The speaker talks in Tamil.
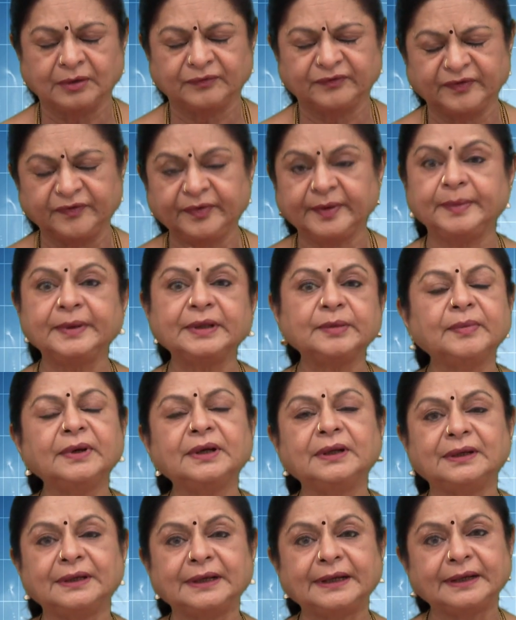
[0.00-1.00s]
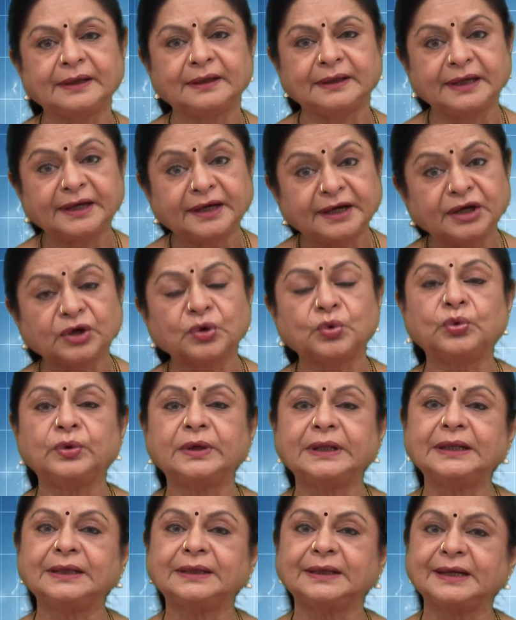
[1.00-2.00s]
விபரீதமாக
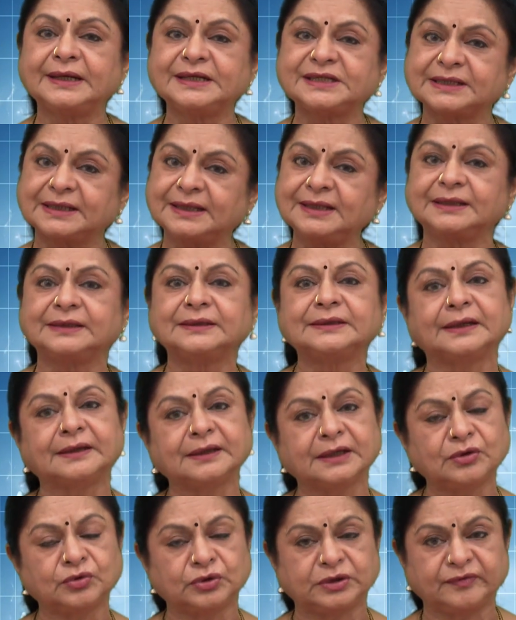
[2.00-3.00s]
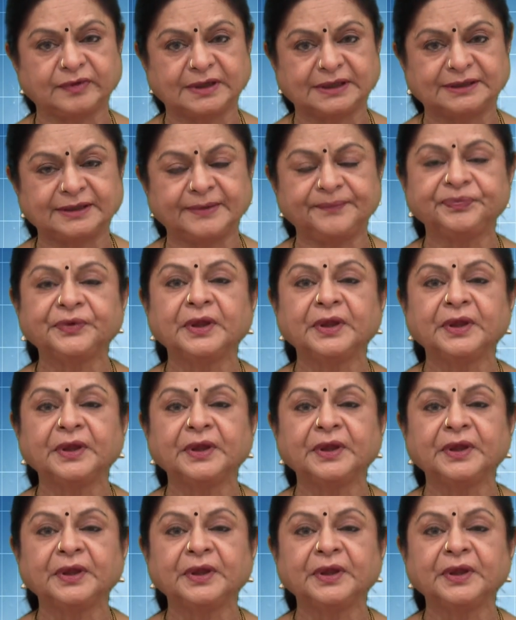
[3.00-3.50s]
நிகழக்கூடிய நிகழ்ச்சிகளை இது தடுக்க உதவுறது